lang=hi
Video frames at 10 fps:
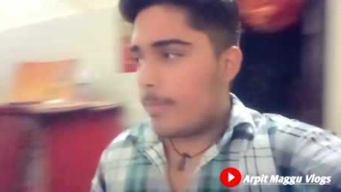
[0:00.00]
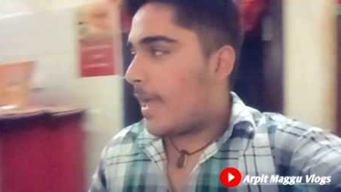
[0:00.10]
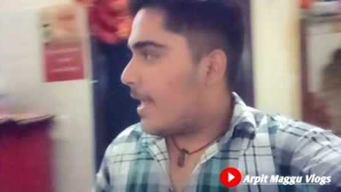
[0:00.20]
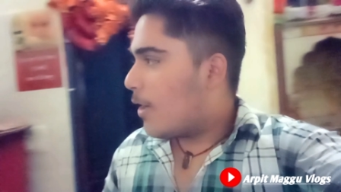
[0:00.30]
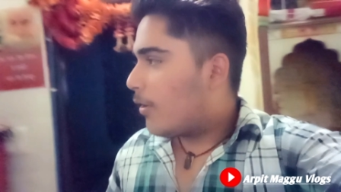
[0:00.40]

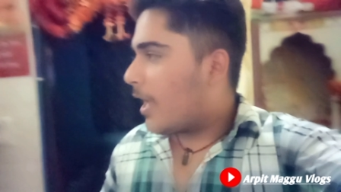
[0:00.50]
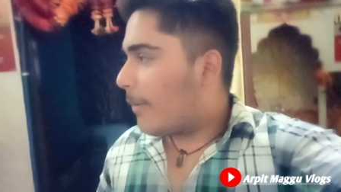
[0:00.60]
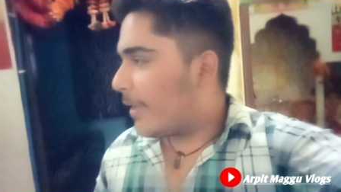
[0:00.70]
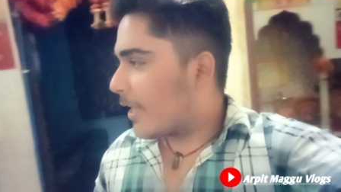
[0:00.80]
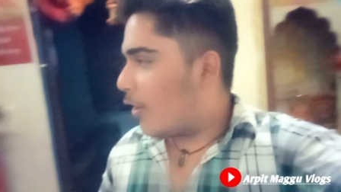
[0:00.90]
मैं जाऊँगा
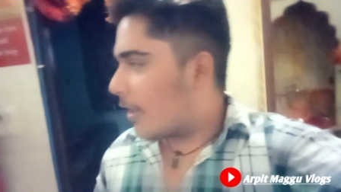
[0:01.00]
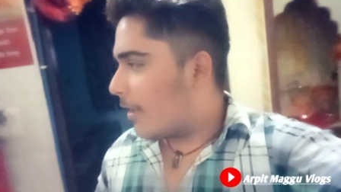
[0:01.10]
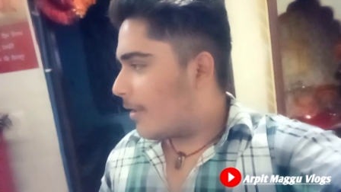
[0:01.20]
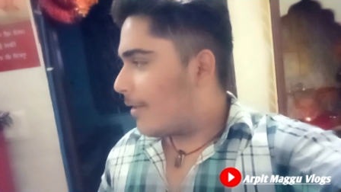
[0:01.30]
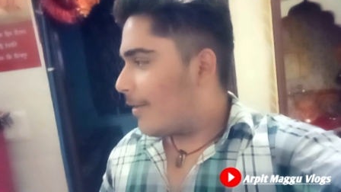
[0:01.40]
आप लेके आओगे
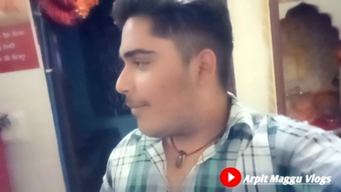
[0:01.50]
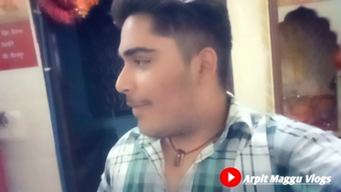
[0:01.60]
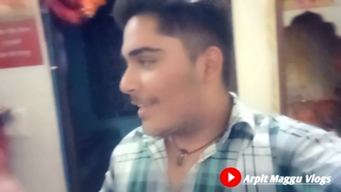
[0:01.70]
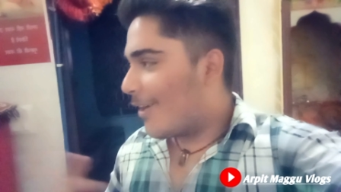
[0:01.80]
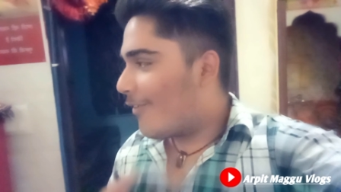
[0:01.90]

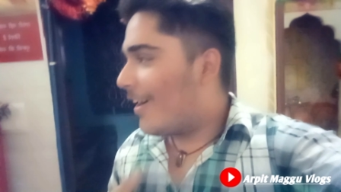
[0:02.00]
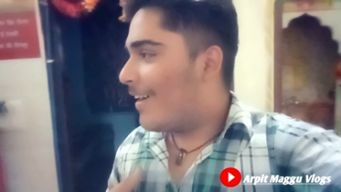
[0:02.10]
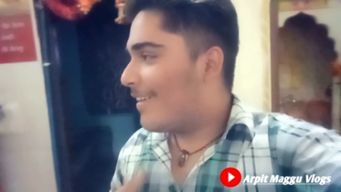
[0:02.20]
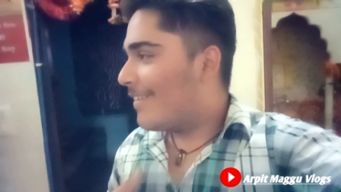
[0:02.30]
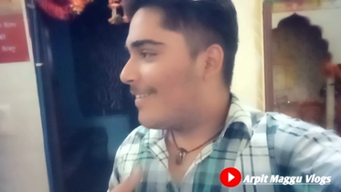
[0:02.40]
मैं जाऊँगा
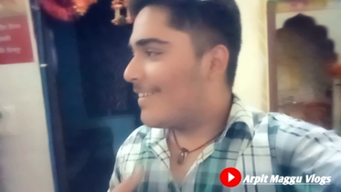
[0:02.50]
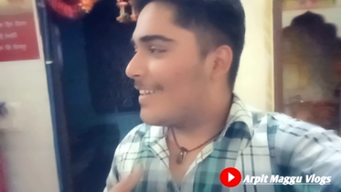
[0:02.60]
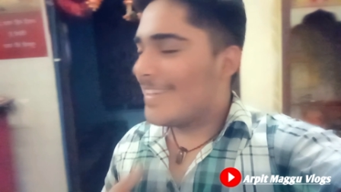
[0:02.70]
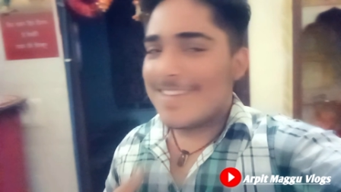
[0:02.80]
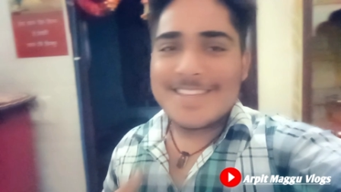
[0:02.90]

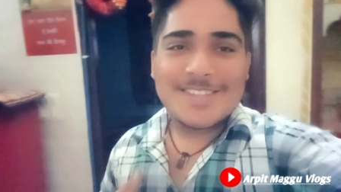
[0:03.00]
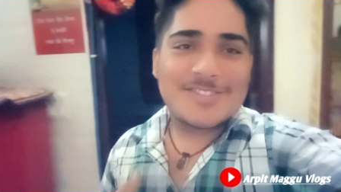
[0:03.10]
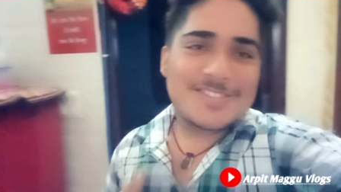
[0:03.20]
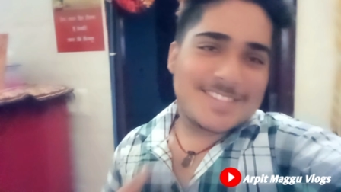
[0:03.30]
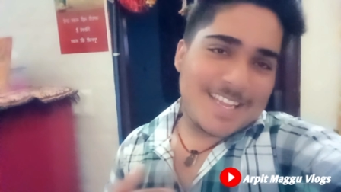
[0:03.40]

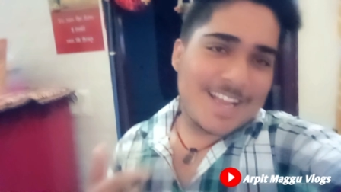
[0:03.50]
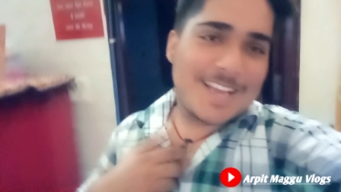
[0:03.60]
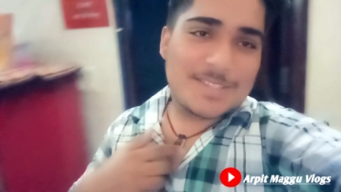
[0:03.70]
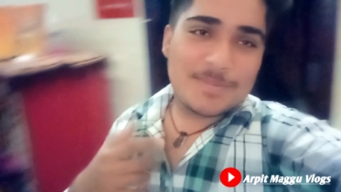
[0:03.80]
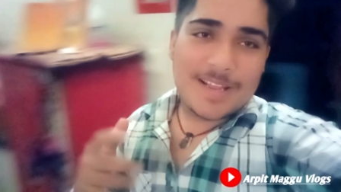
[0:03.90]
ठीक है
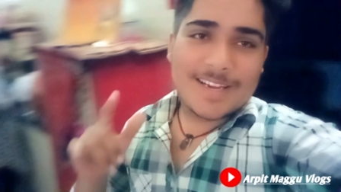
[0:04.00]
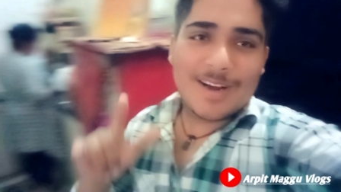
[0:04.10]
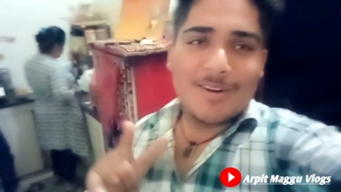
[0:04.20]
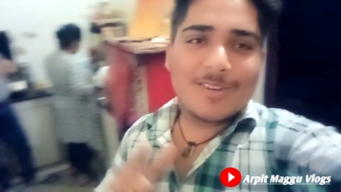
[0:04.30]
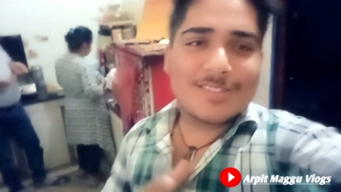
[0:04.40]
गाइस मैं
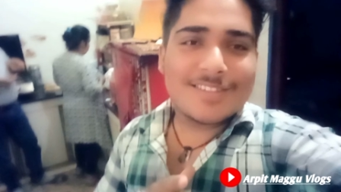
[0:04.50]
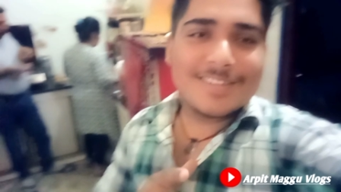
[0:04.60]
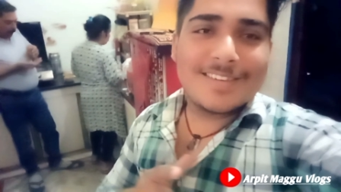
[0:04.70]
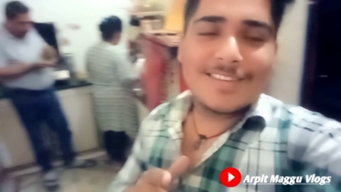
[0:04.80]
लेके आऊँगा उसको